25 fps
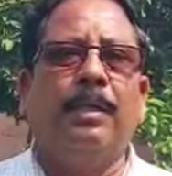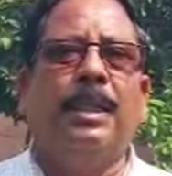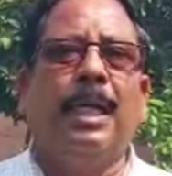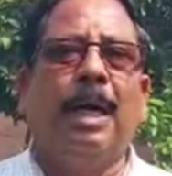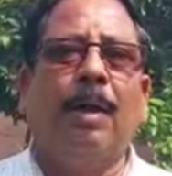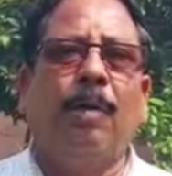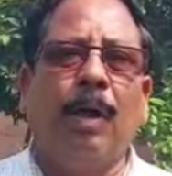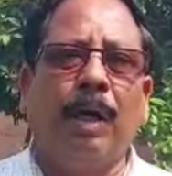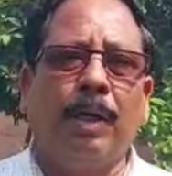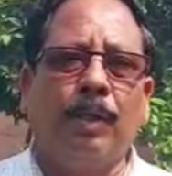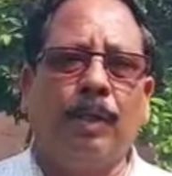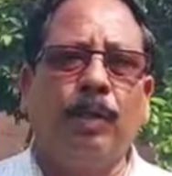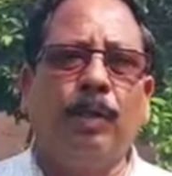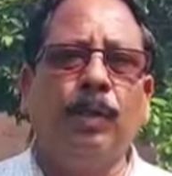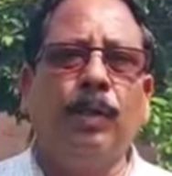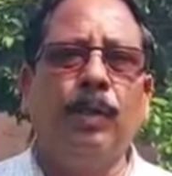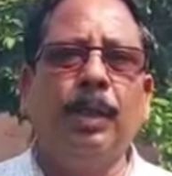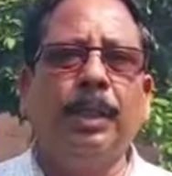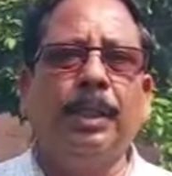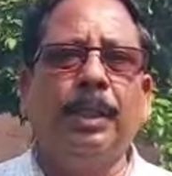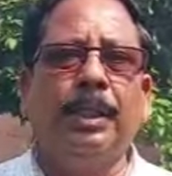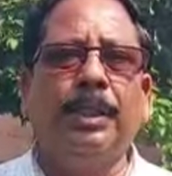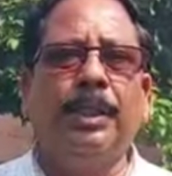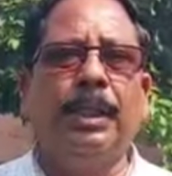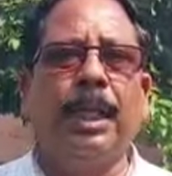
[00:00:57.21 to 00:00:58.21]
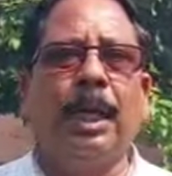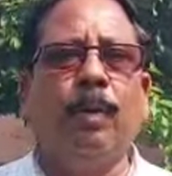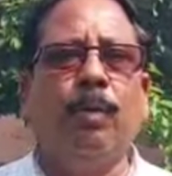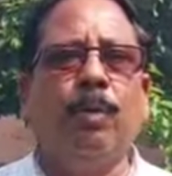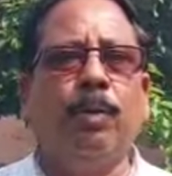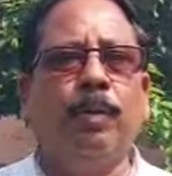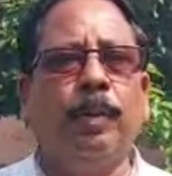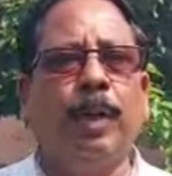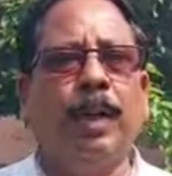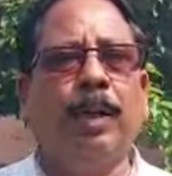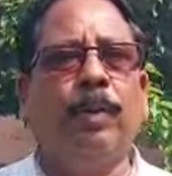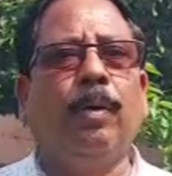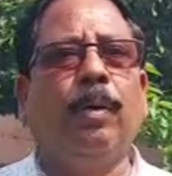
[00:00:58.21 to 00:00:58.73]
যাওয়ার জন্য যে
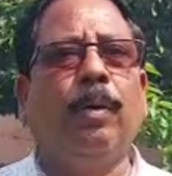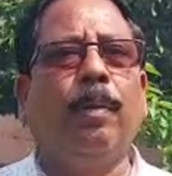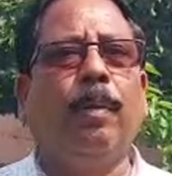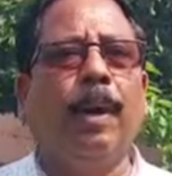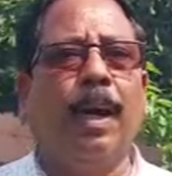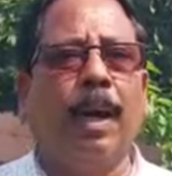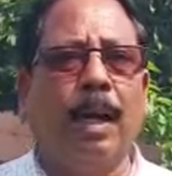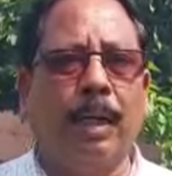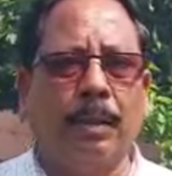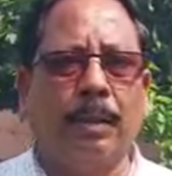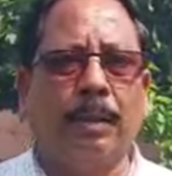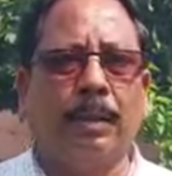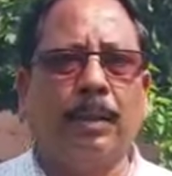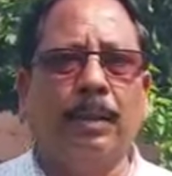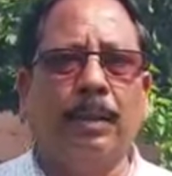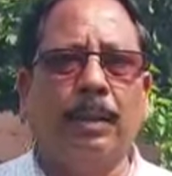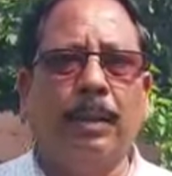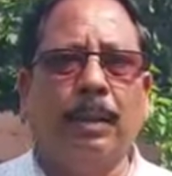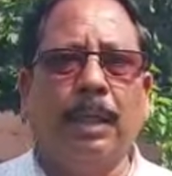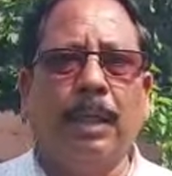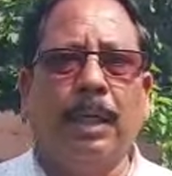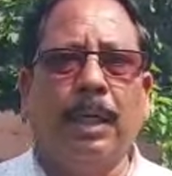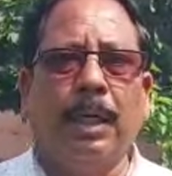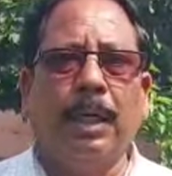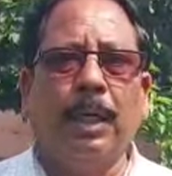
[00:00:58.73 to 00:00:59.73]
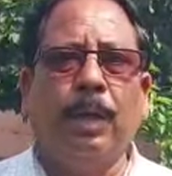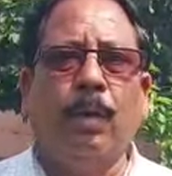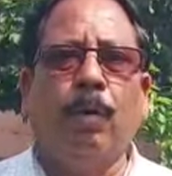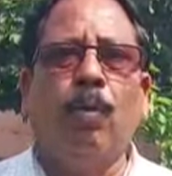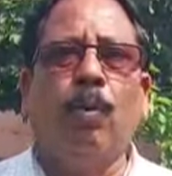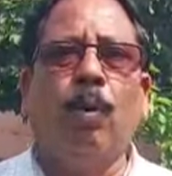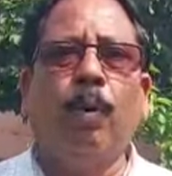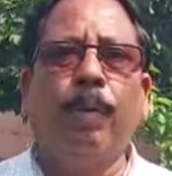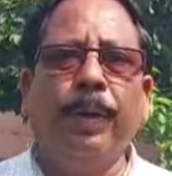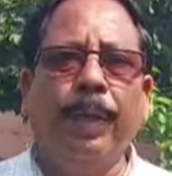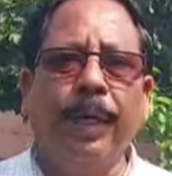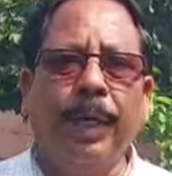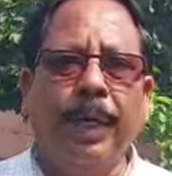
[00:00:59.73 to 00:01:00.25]
সাউথ বেঙ্গল বাস
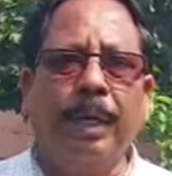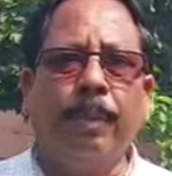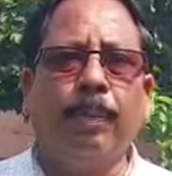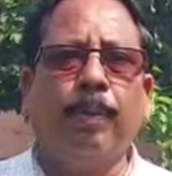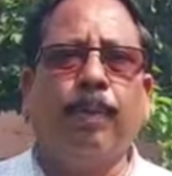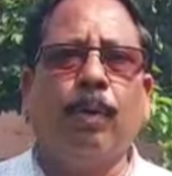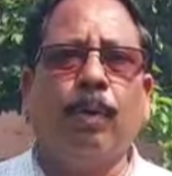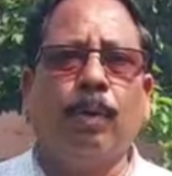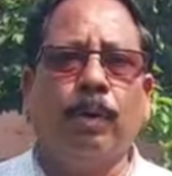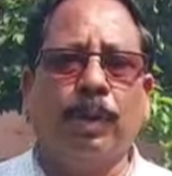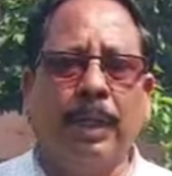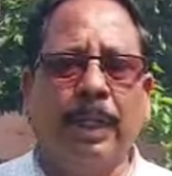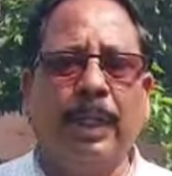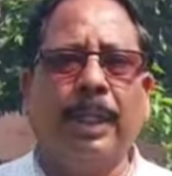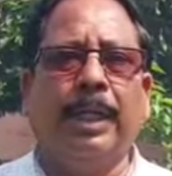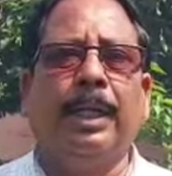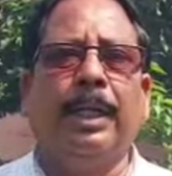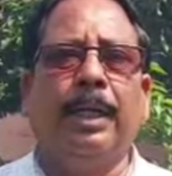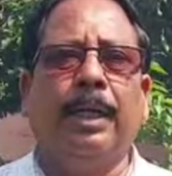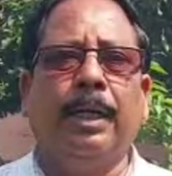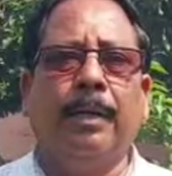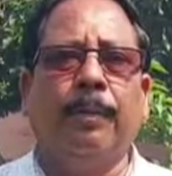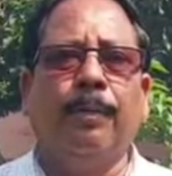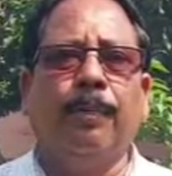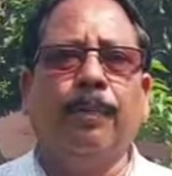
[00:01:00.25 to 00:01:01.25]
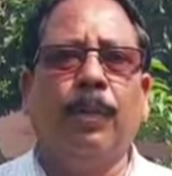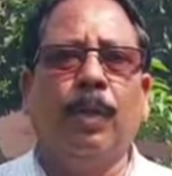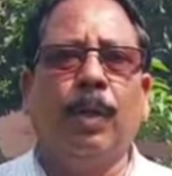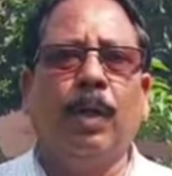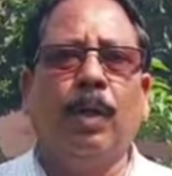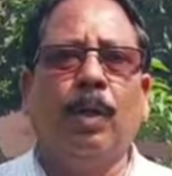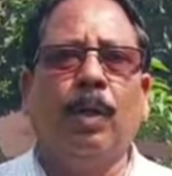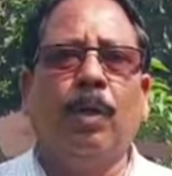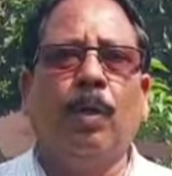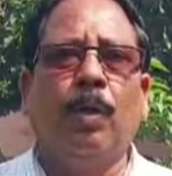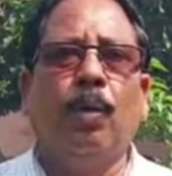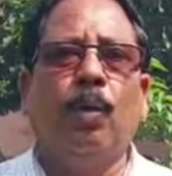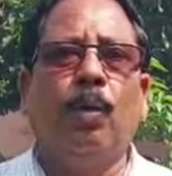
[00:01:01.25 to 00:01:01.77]
কবিরের পর থেকে
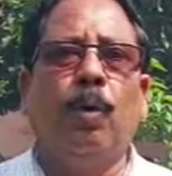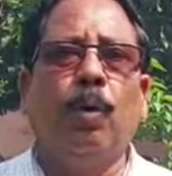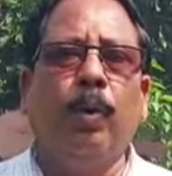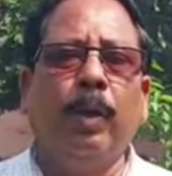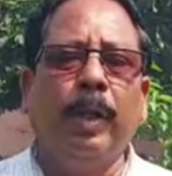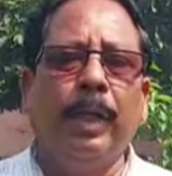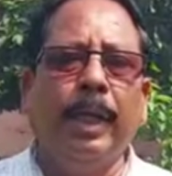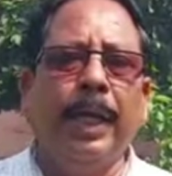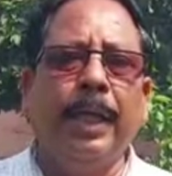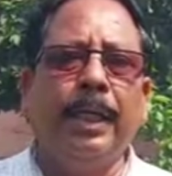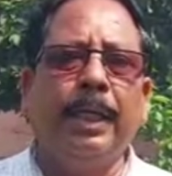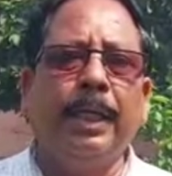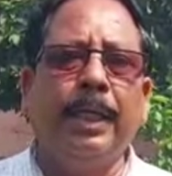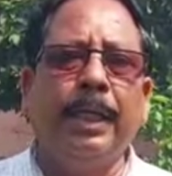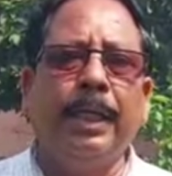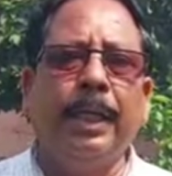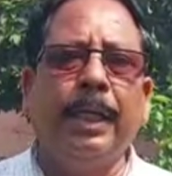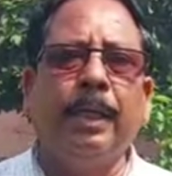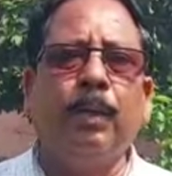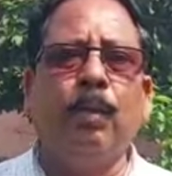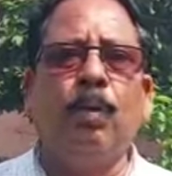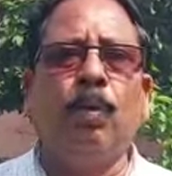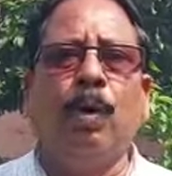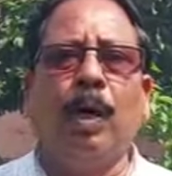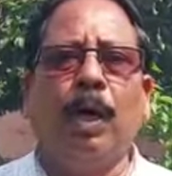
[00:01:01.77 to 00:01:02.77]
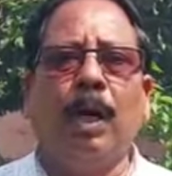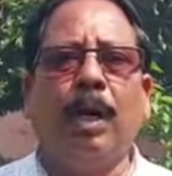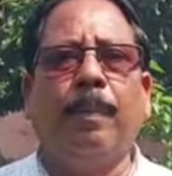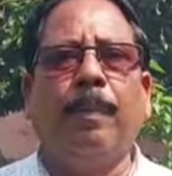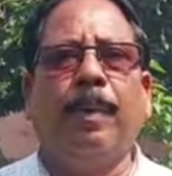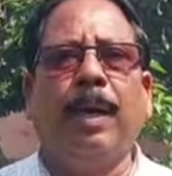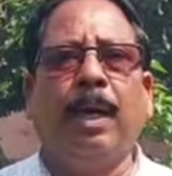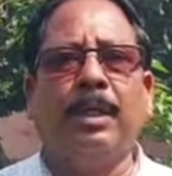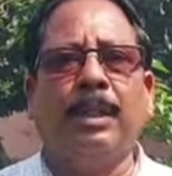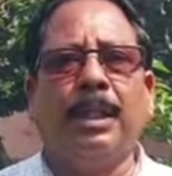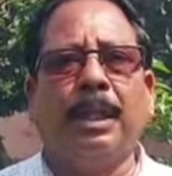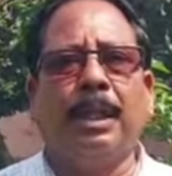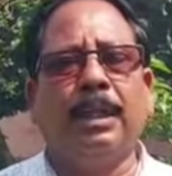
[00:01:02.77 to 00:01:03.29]
হলদিয়া থেকে দুখানা
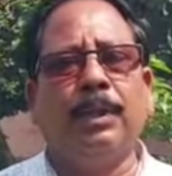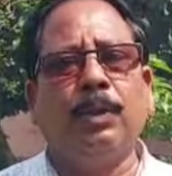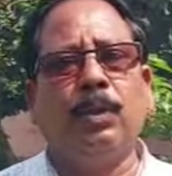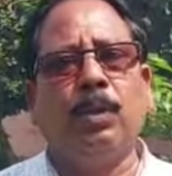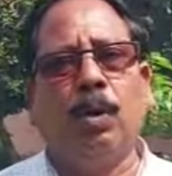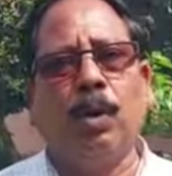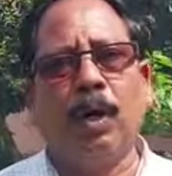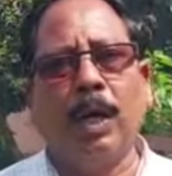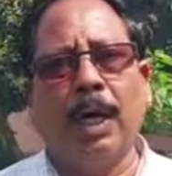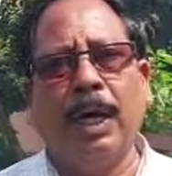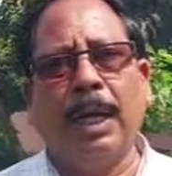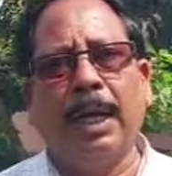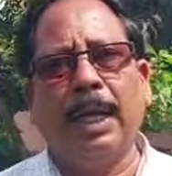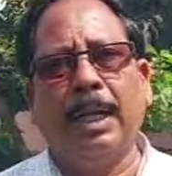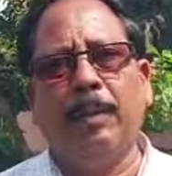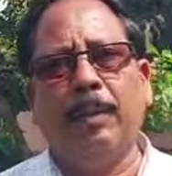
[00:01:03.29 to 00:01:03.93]
বাস একটি সকালে